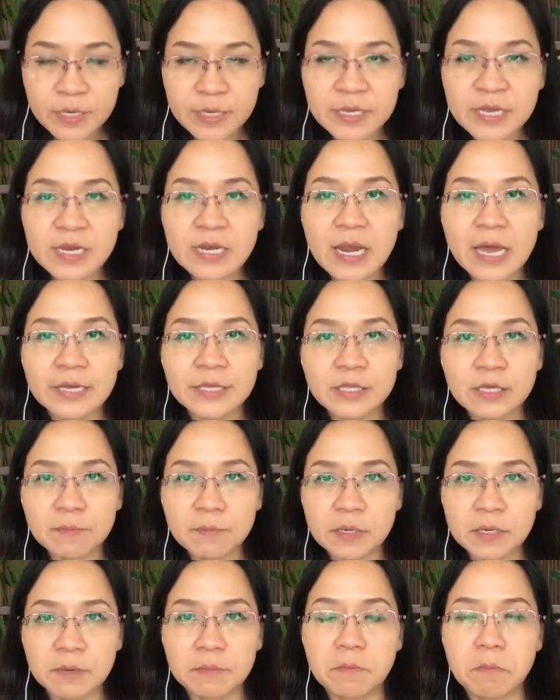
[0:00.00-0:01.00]
ghi lại cho
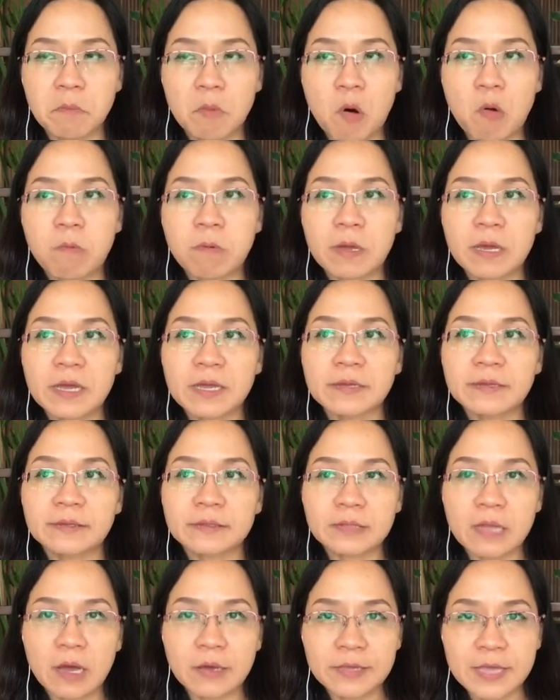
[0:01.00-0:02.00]
mình một cái
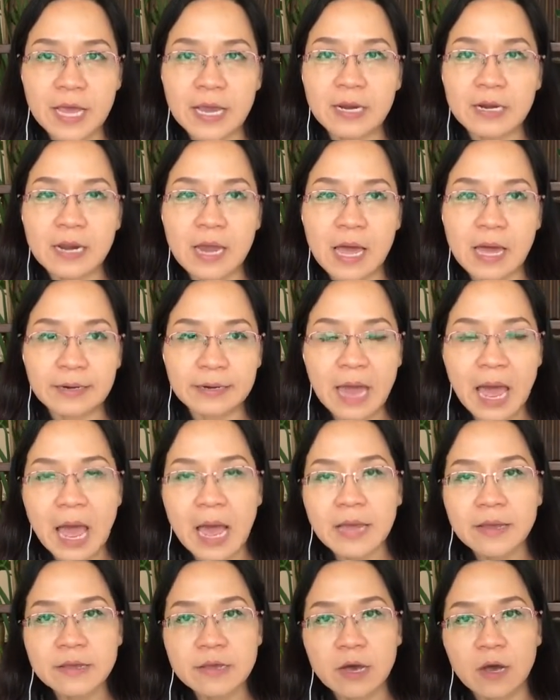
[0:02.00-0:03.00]
tờ giấy là
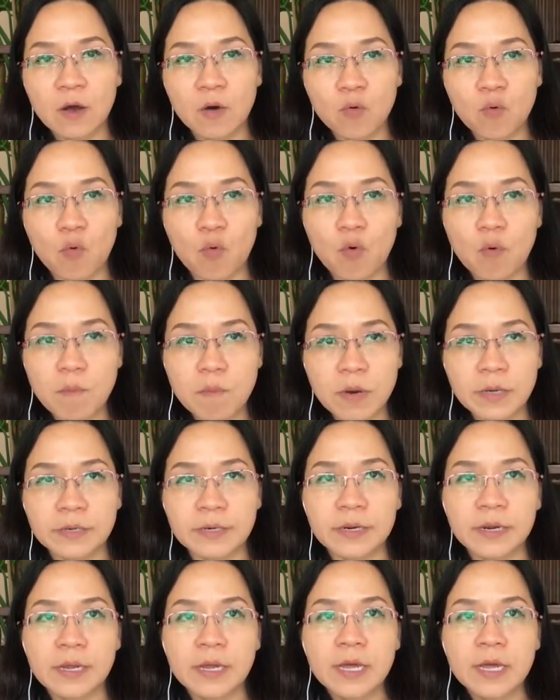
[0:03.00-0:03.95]
đã nhận của mình